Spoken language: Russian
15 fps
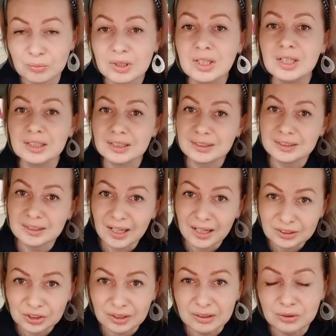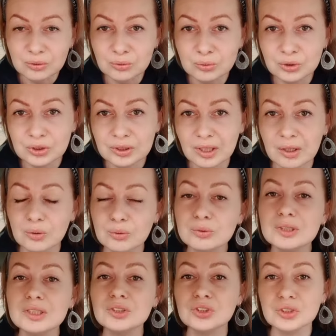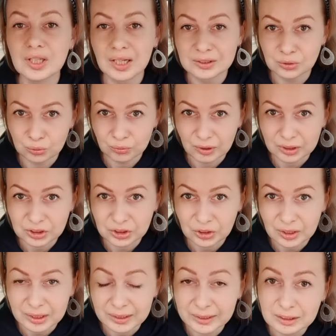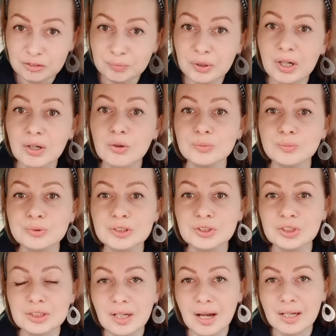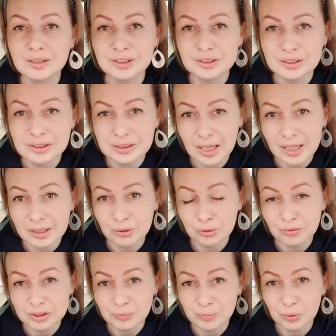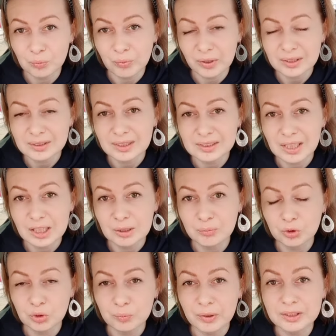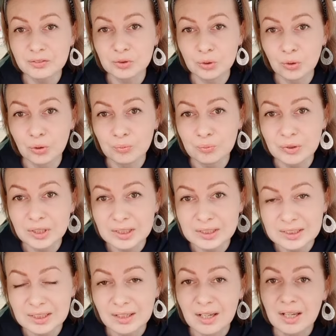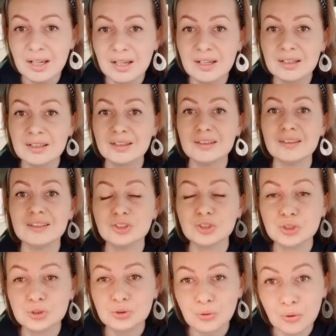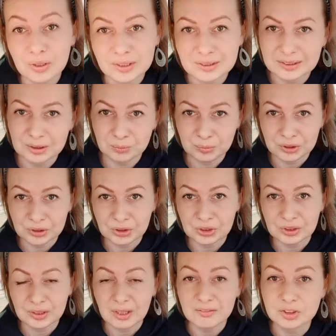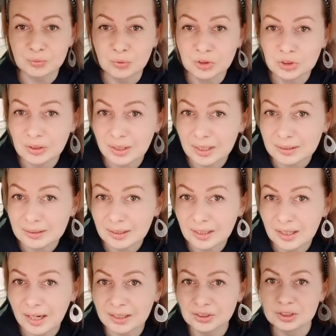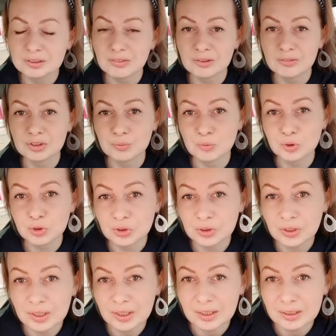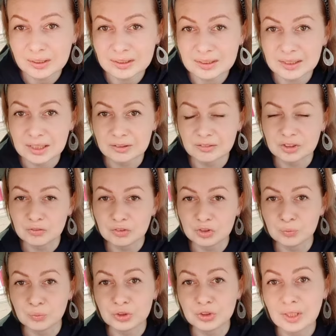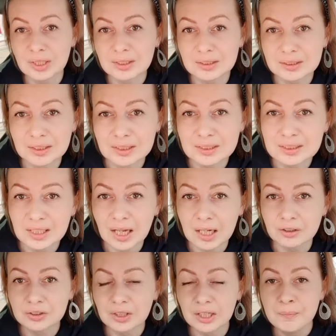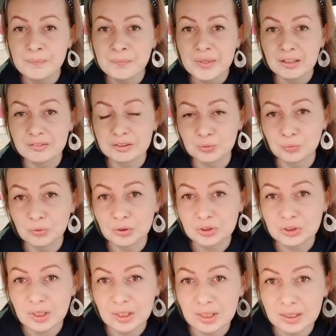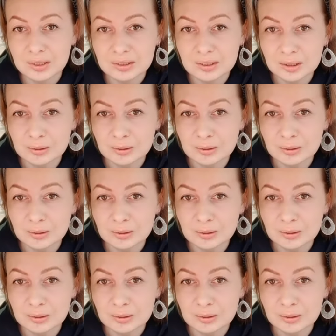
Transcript: И также нужно уточнять у ваших клиентов, по какой причине они не стали у вас покупать, а стали покупать в другом месте. Э, что это за причина? Возможно, это качество, возможно, это сервис, возможно, это доставка, возможно, это